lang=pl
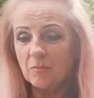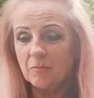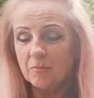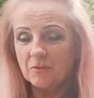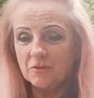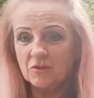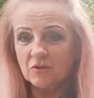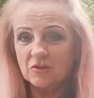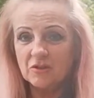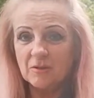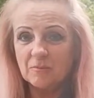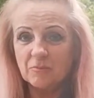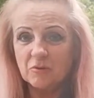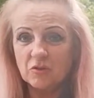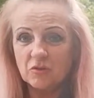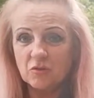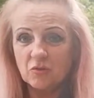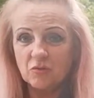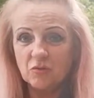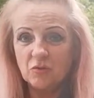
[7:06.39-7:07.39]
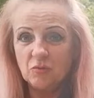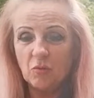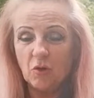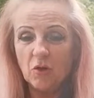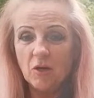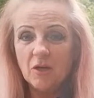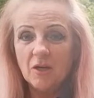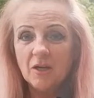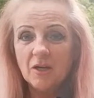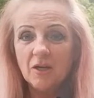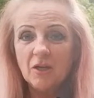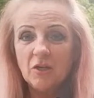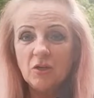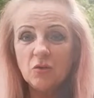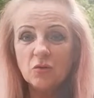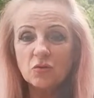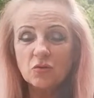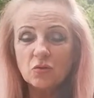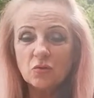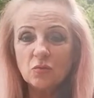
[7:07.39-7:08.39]
bo coś nam przeszkodziło i
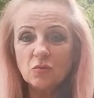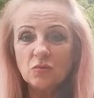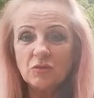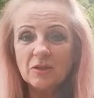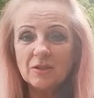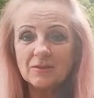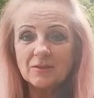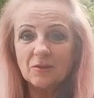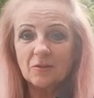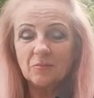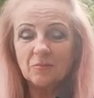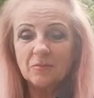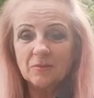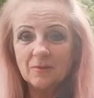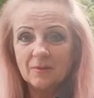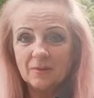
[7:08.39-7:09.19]
już ludzie są